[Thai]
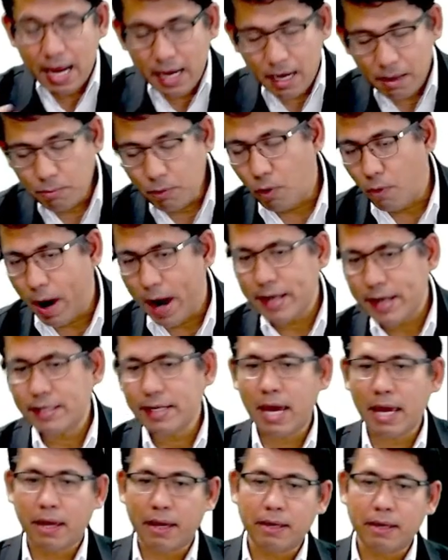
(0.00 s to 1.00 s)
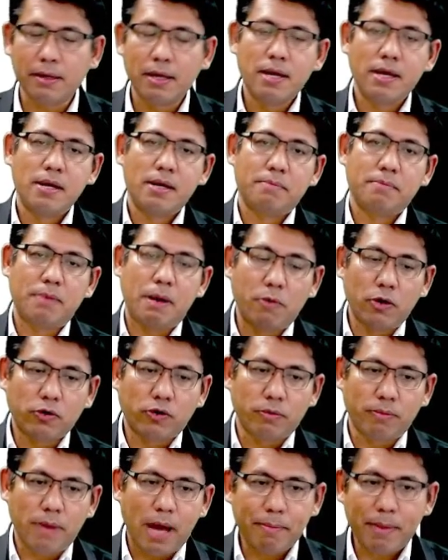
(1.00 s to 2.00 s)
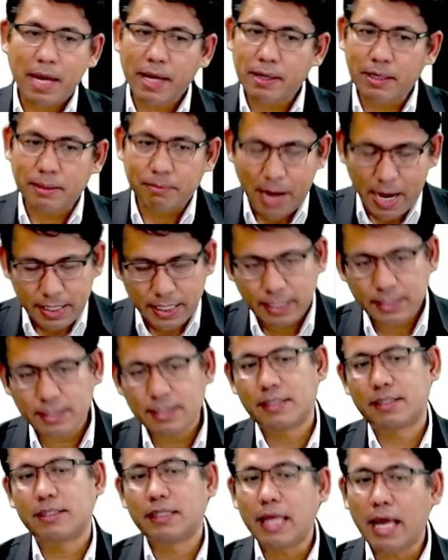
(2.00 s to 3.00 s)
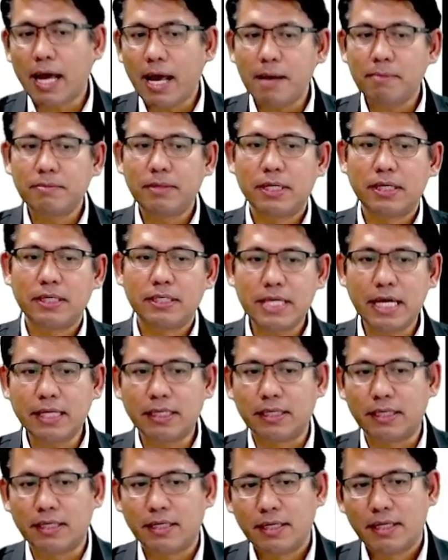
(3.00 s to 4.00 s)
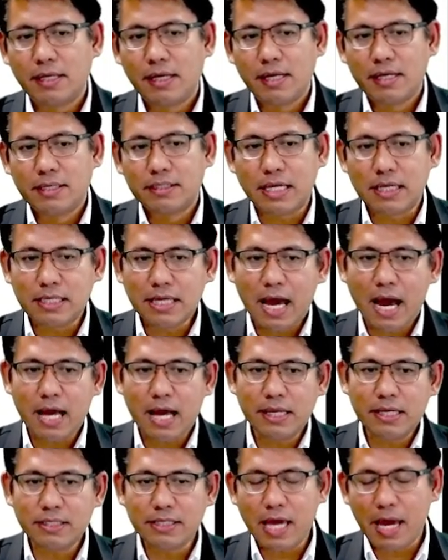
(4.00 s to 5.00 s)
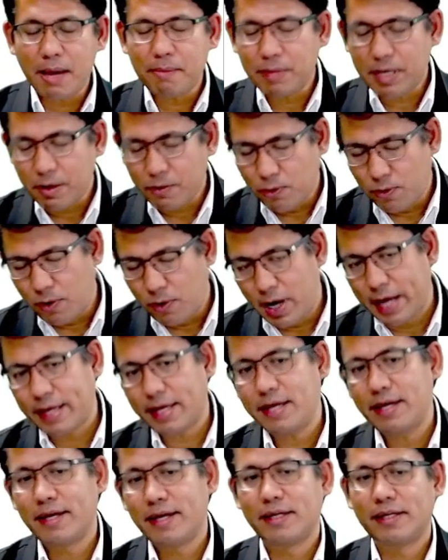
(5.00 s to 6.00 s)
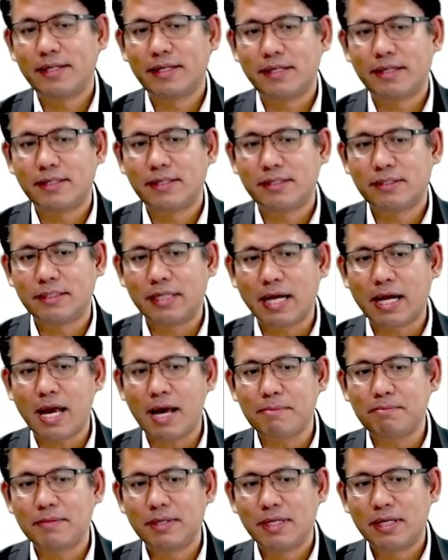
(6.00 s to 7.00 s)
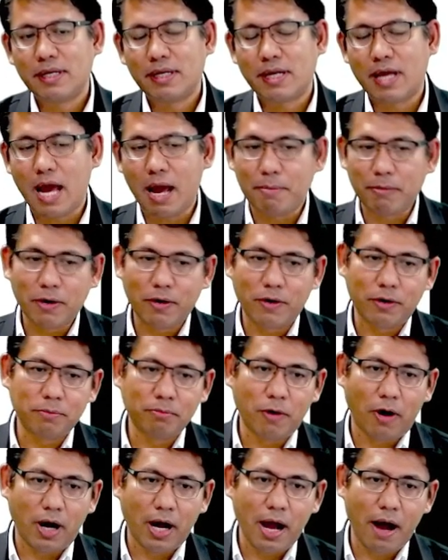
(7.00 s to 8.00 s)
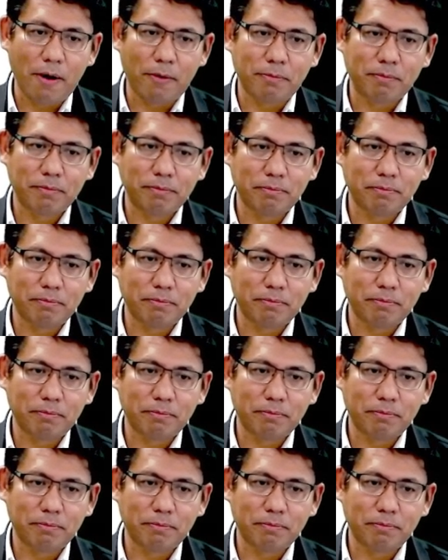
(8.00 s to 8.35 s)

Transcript: ได้ระบุไว้ในประมวลกฎหมายแพ่งพาณิชย์นะครับเช่นสัญญาเล่นแชร์เปียหวยนะครับบางคนบอกเอ้า